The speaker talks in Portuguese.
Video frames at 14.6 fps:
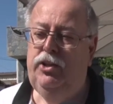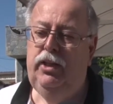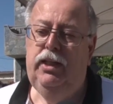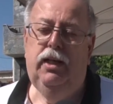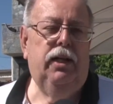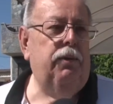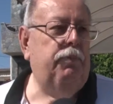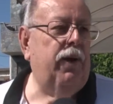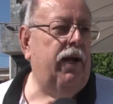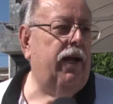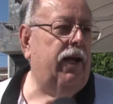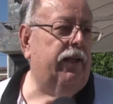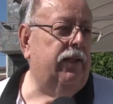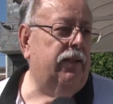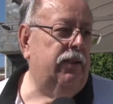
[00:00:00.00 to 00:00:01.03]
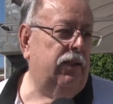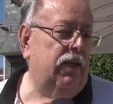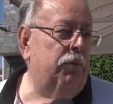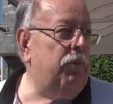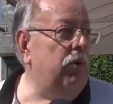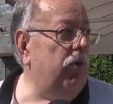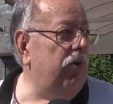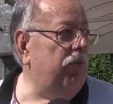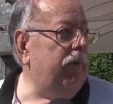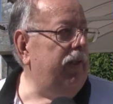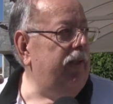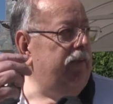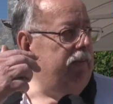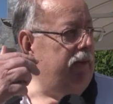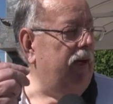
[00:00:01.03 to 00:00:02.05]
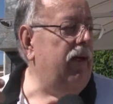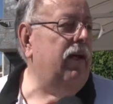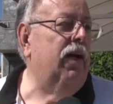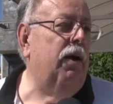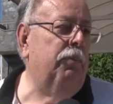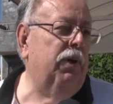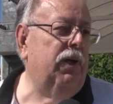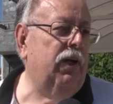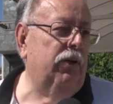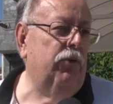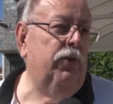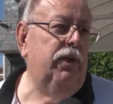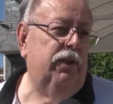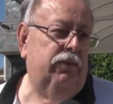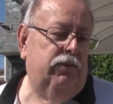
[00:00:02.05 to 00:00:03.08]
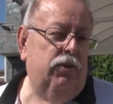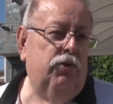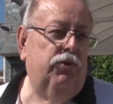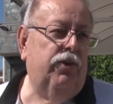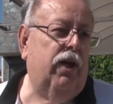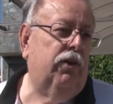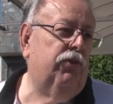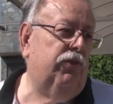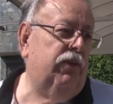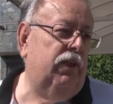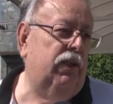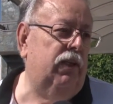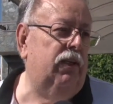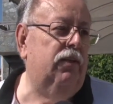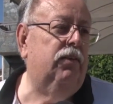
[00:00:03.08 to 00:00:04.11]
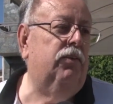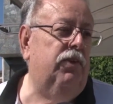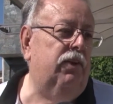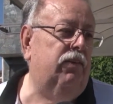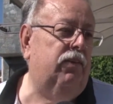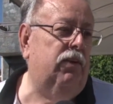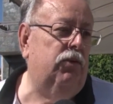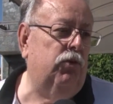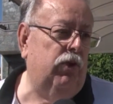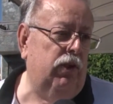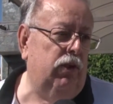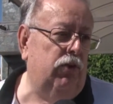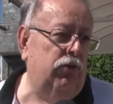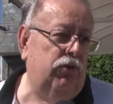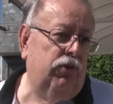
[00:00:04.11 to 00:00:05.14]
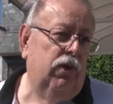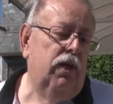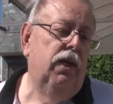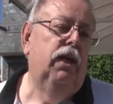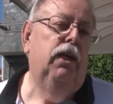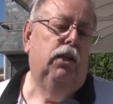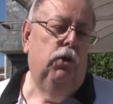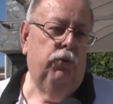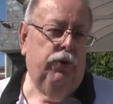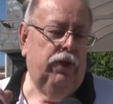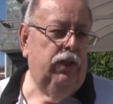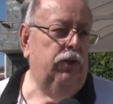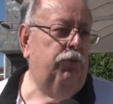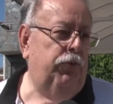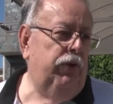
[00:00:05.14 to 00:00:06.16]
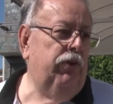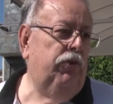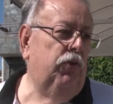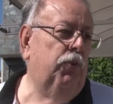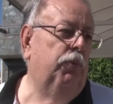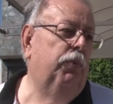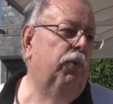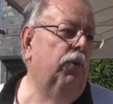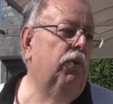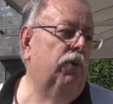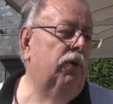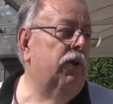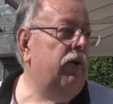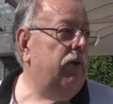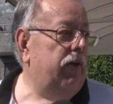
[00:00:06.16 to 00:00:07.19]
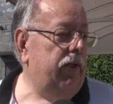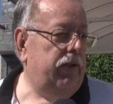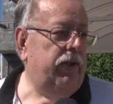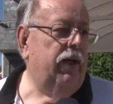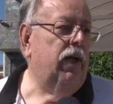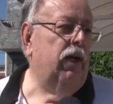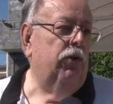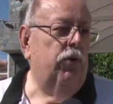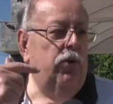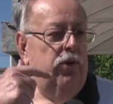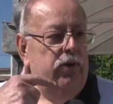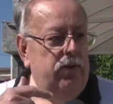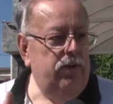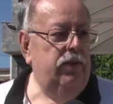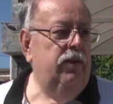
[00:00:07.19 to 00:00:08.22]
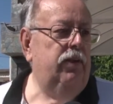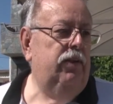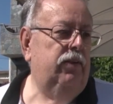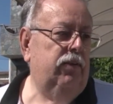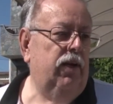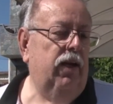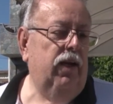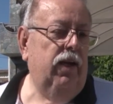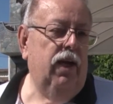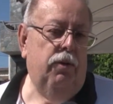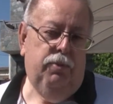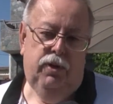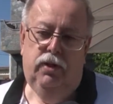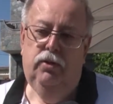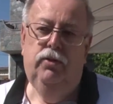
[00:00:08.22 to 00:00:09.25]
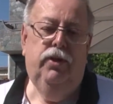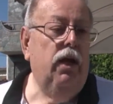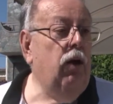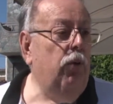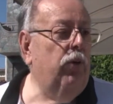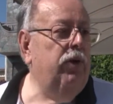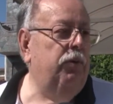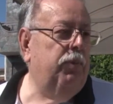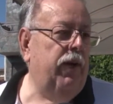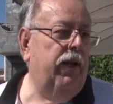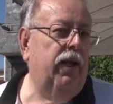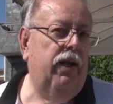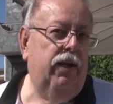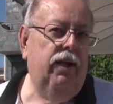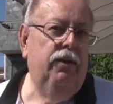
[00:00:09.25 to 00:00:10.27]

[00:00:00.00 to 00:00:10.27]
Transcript: é na parada de caminhões para descarregar mercadoria, que são sacos de 15, 25 quilos. Então fica difícil para entregador descarregar, porque ele não tem aonde parar, né?